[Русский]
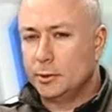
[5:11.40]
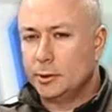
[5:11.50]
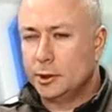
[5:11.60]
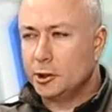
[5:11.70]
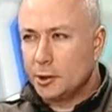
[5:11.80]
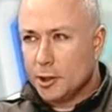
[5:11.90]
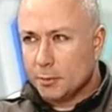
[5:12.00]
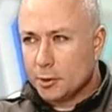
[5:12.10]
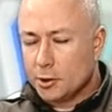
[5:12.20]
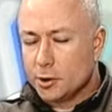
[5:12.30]
значительно
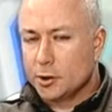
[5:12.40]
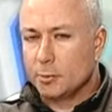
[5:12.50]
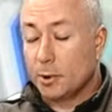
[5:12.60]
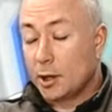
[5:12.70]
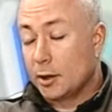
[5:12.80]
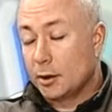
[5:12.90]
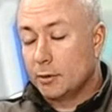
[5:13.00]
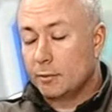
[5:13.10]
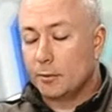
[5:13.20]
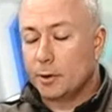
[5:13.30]
меньше, чем
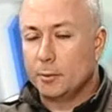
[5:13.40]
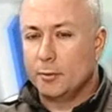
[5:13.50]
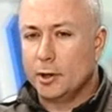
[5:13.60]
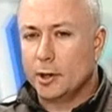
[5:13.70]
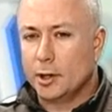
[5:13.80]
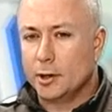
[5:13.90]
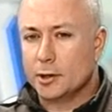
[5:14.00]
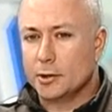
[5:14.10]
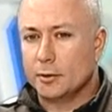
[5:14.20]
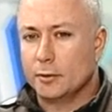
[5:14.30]
во время Великой
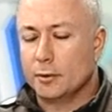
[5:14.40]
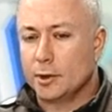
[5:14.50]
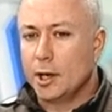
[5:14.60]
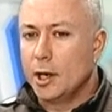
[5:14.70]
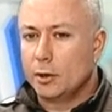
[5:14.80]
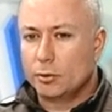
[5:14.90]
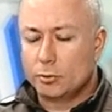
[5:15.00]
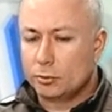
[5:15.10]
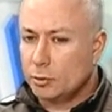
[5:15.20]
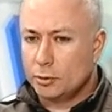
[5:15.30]
Отечественной войны.
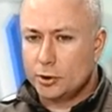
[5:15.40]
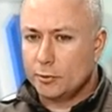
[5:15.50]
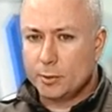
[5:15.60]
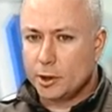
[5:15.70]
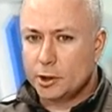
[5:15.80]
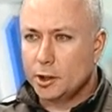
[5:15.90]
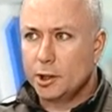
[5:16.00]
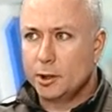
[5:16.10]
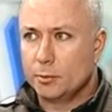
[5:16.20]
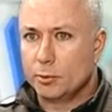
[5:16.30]
Но случаев морожения
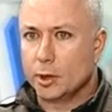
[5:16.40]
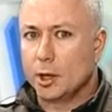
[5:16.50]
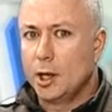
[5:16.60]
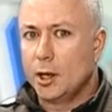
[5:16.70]
немного.